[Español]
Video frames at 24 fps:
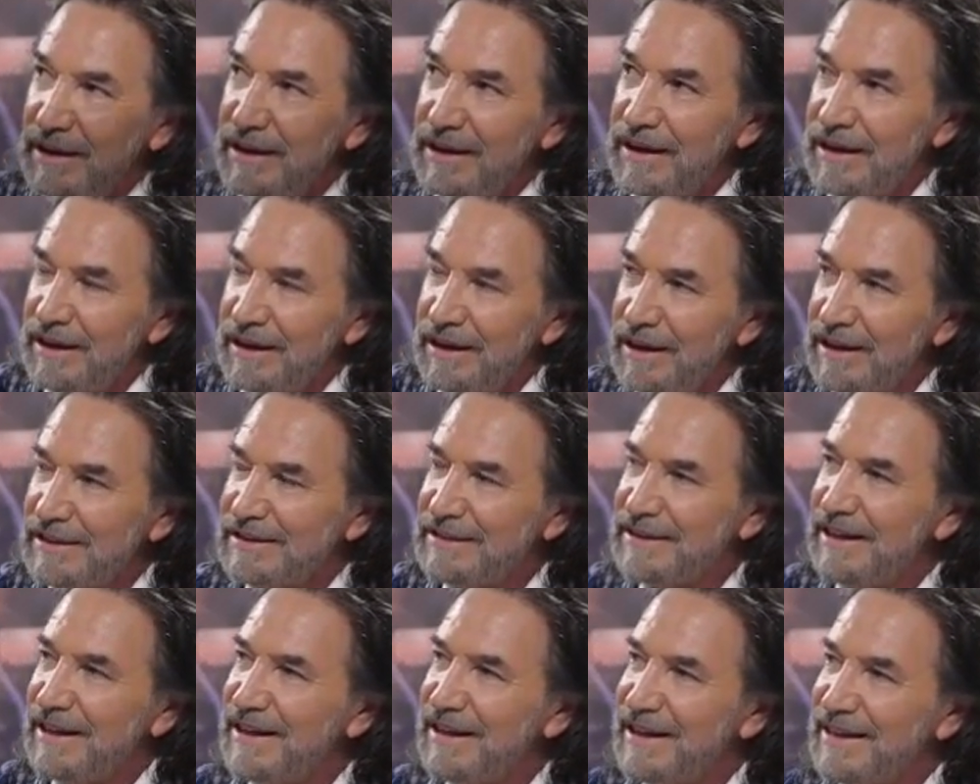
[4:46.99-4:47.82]
y
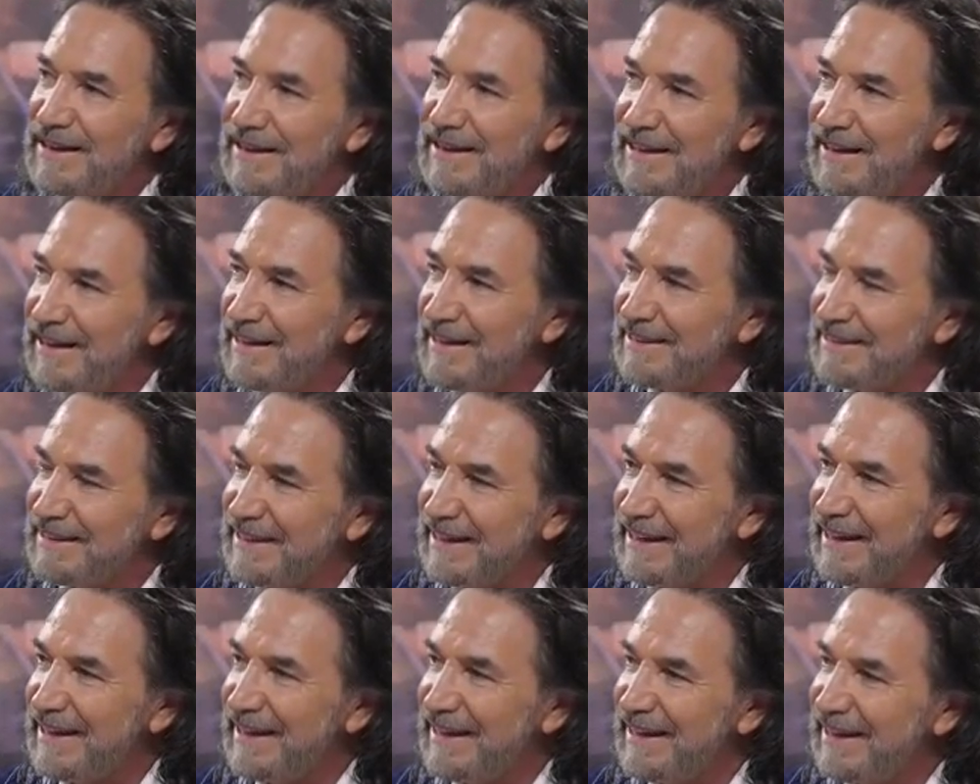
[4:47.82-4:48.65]
estar ahí
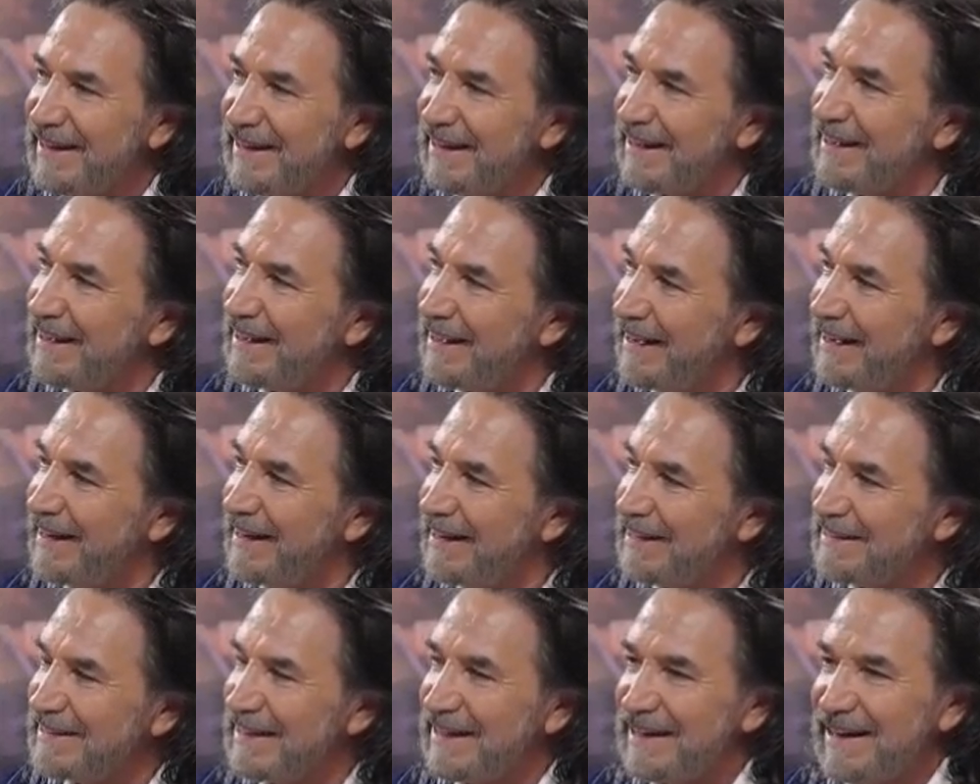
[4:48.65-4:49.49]
este, en
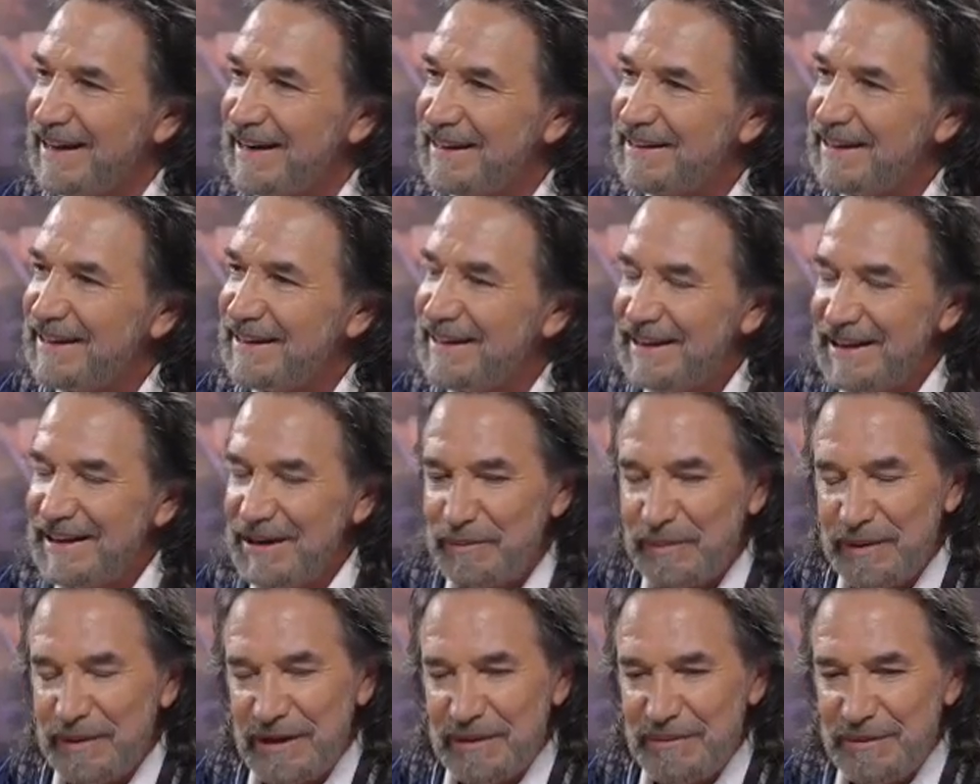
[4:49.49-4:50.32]
esa cartelera
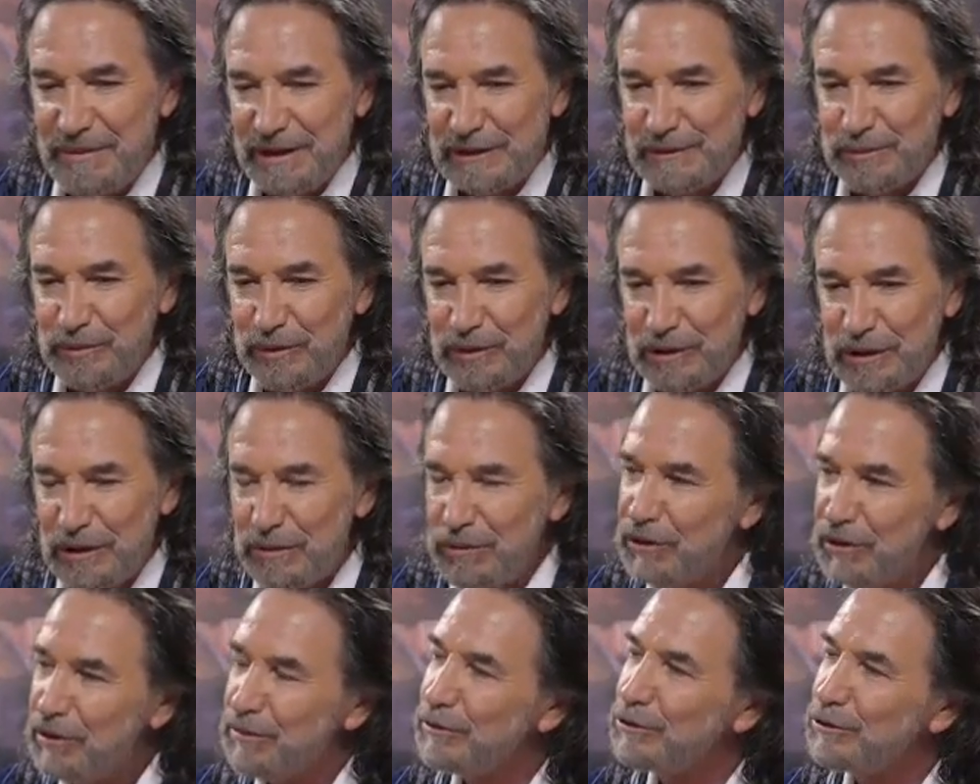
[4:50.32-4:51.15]
para mí es
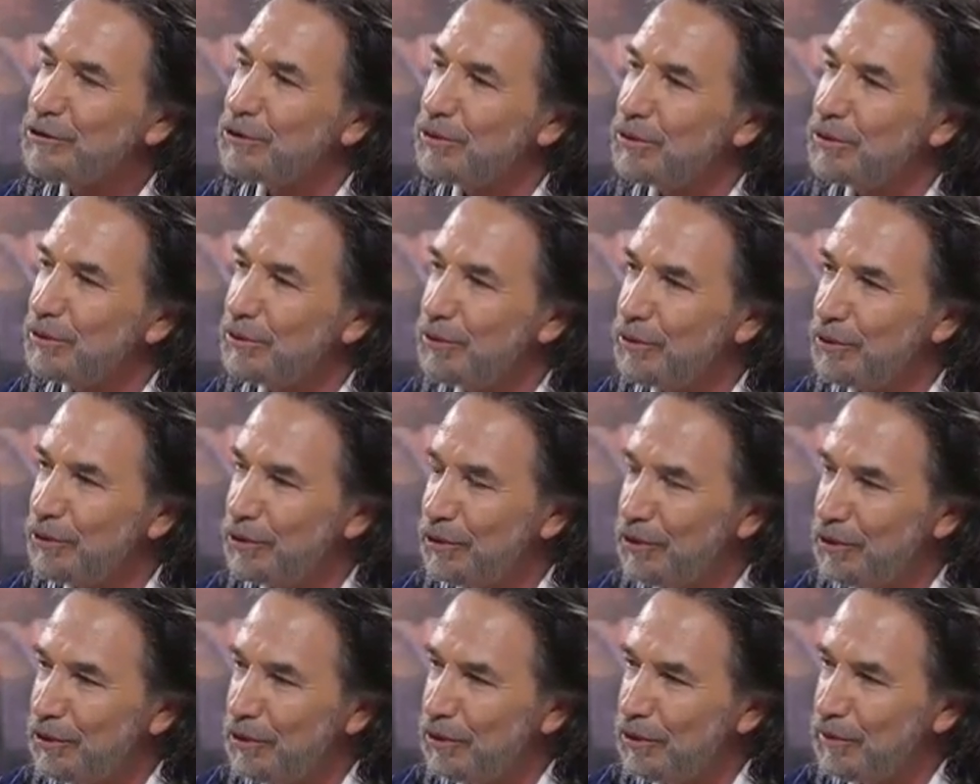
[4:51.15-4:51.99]
motivo de mucho
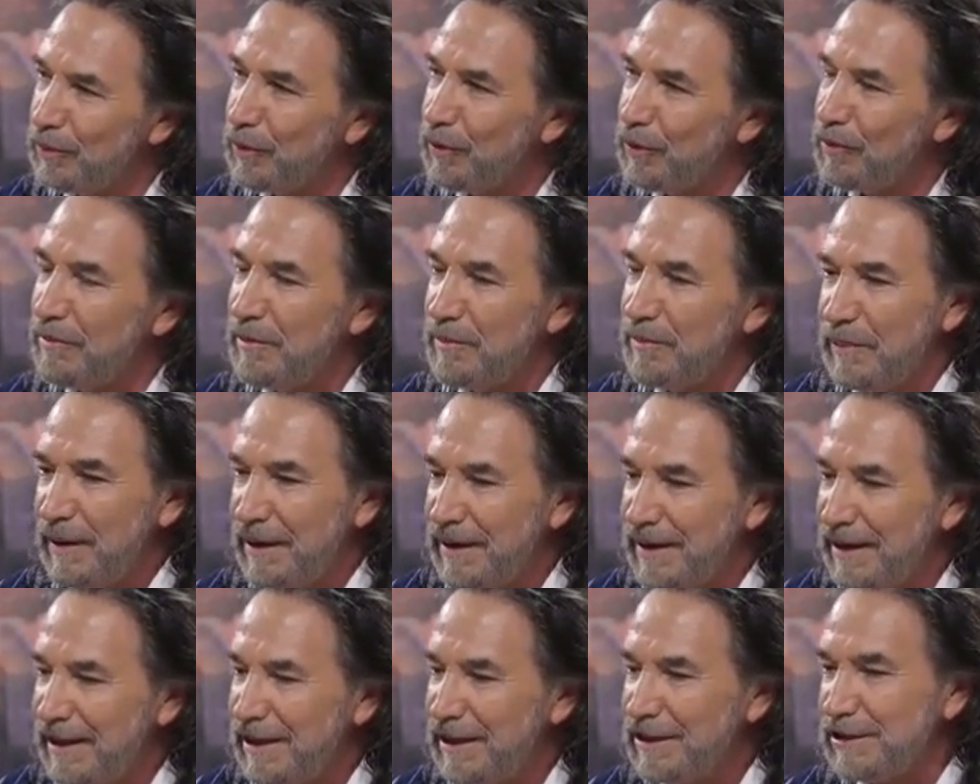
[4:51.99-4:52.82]
orgullo, ¿no? Por mi
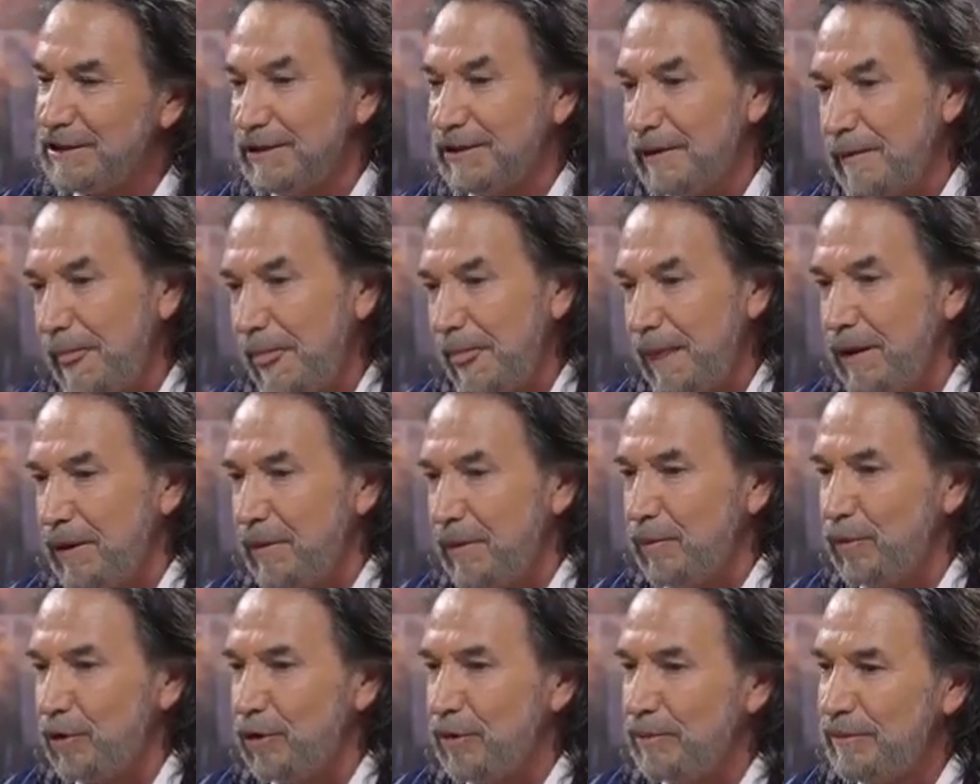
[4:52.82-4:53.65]
país,
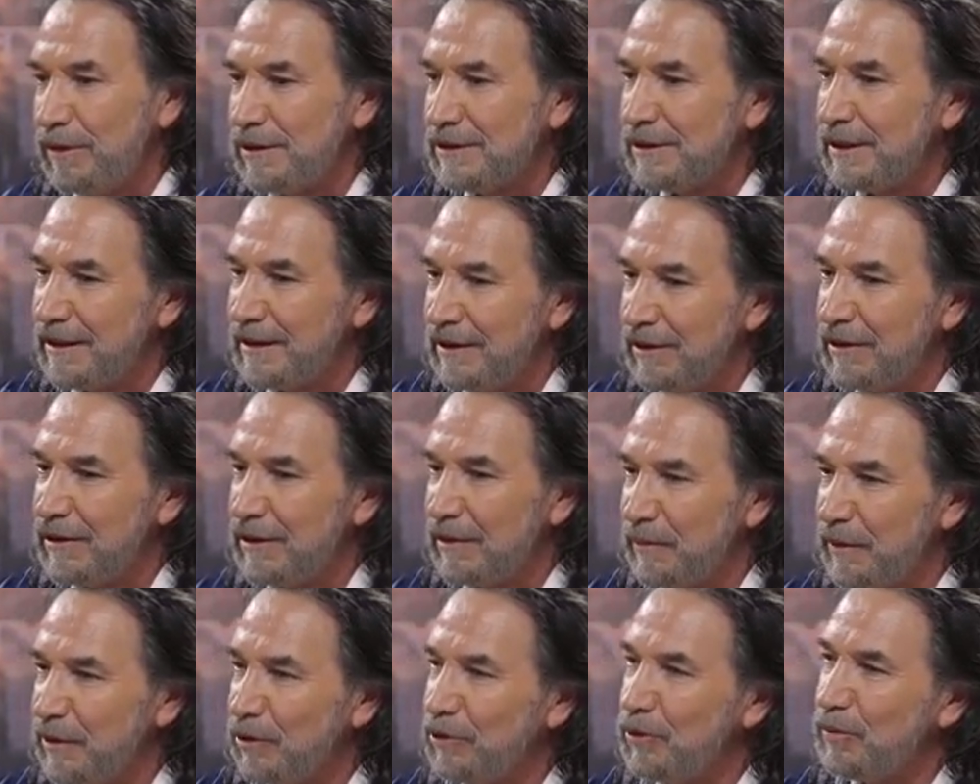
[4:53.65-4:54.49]
por eh,
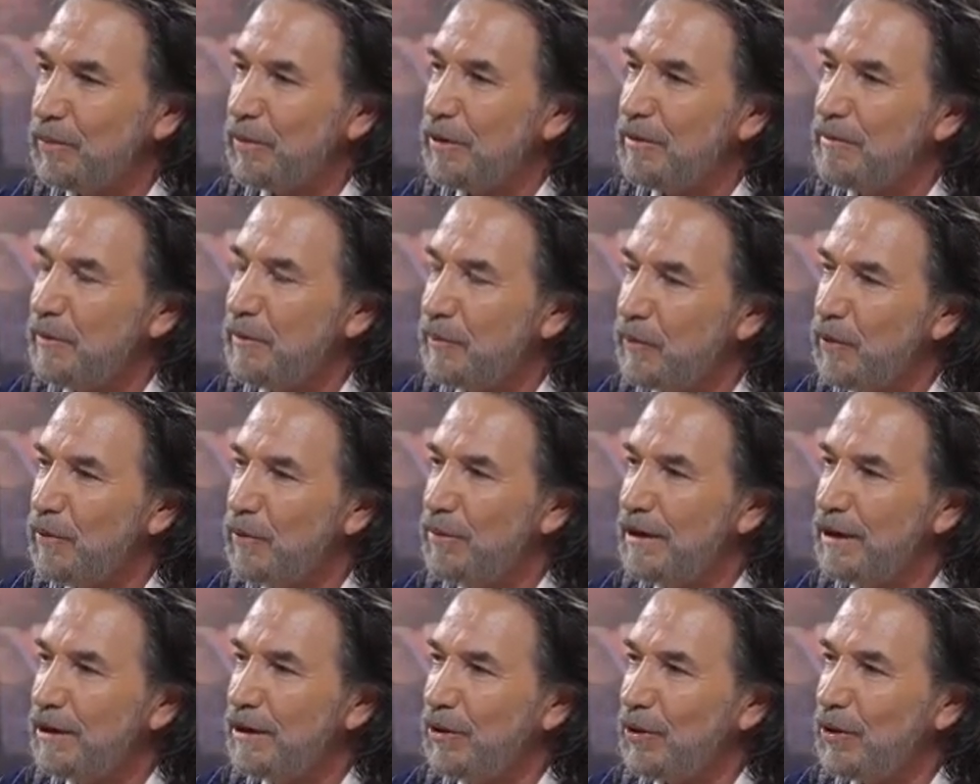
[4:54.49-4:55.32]
repito, por mi
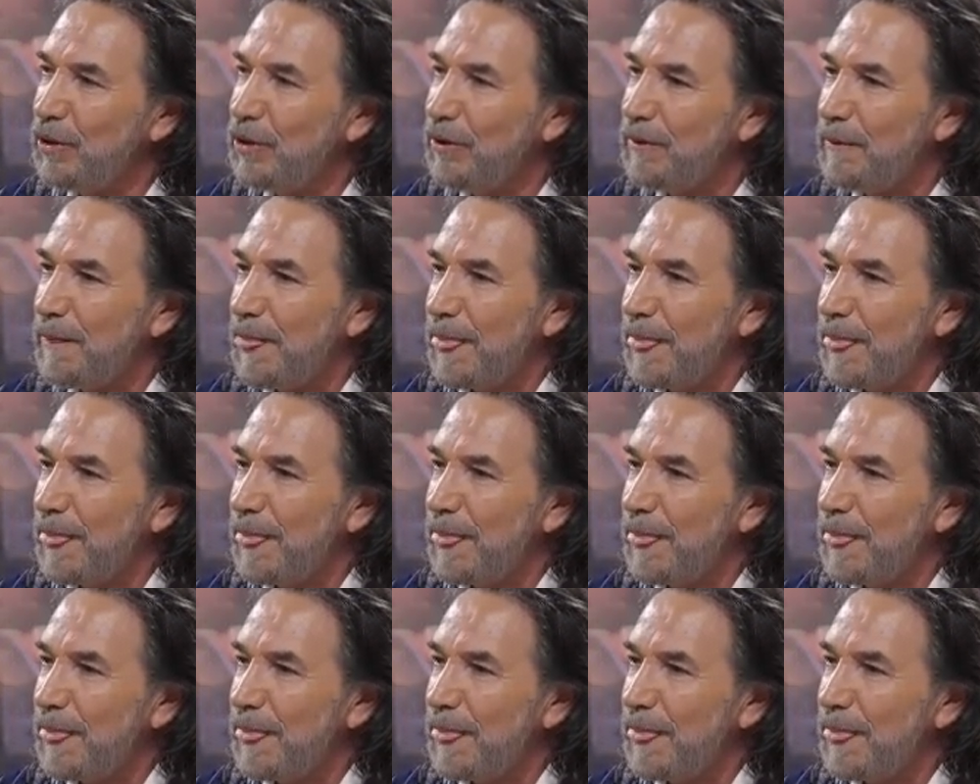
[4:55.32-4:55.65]
público